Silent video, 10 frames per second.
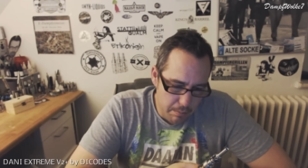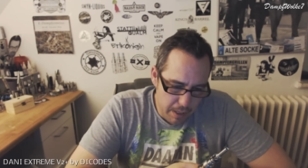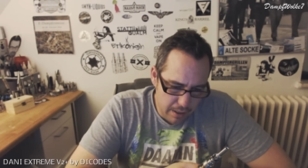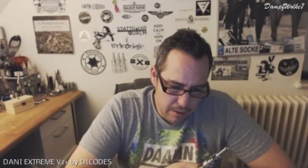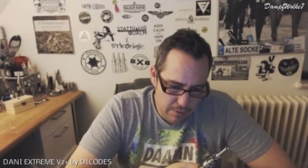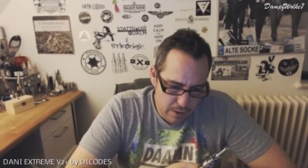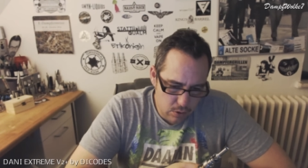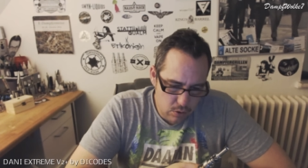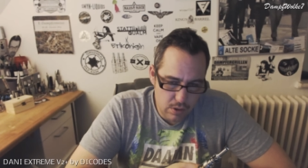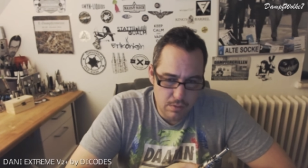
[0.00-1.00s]
Mehrere
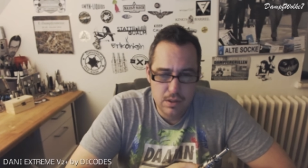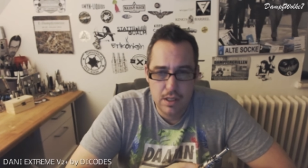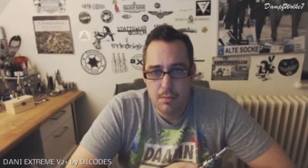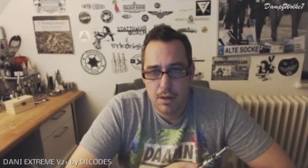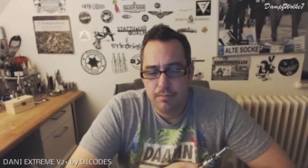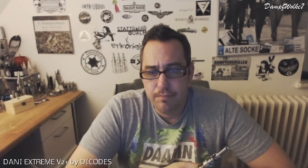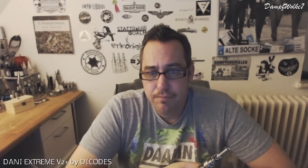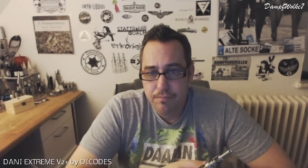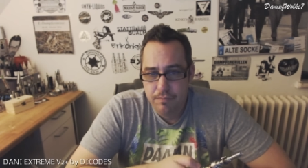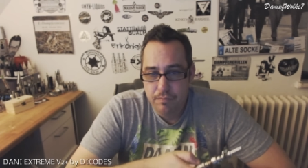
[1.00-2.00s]
Videos zu diesem Thema.
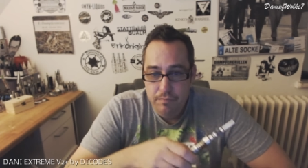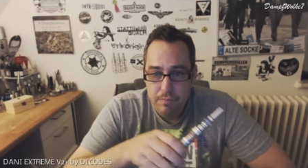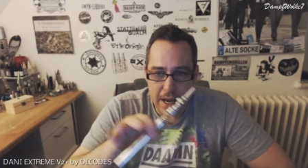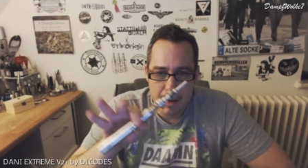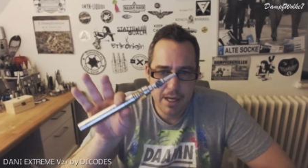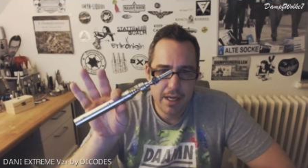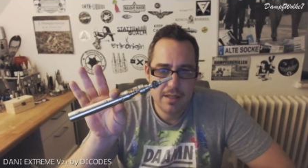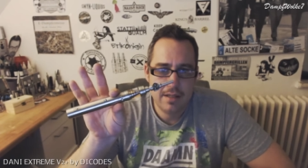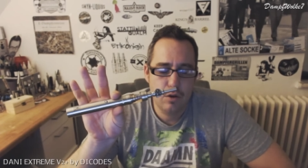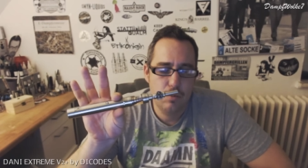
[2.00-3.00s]
Einmal
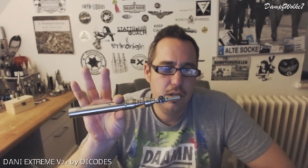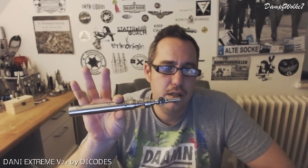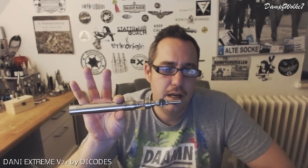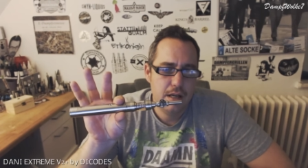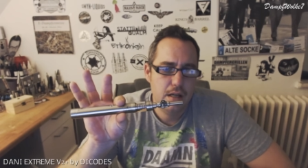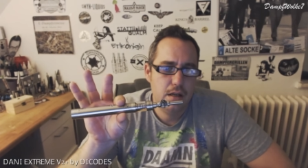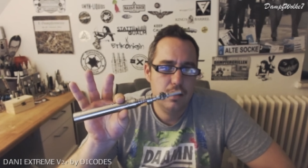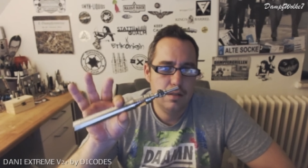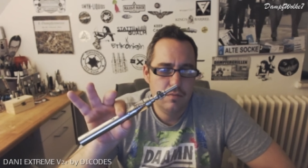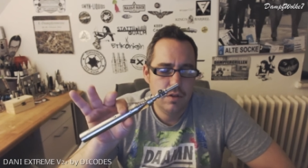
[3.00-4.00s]
geht es hier um die Dani
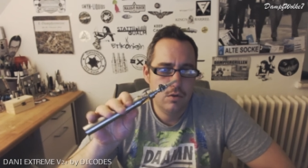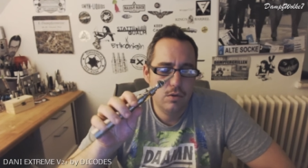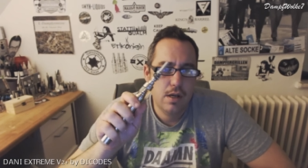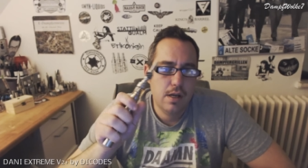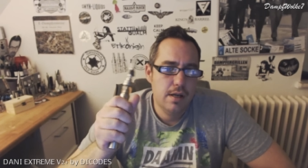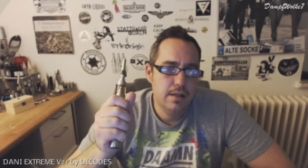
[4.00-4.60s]
in diesem Video.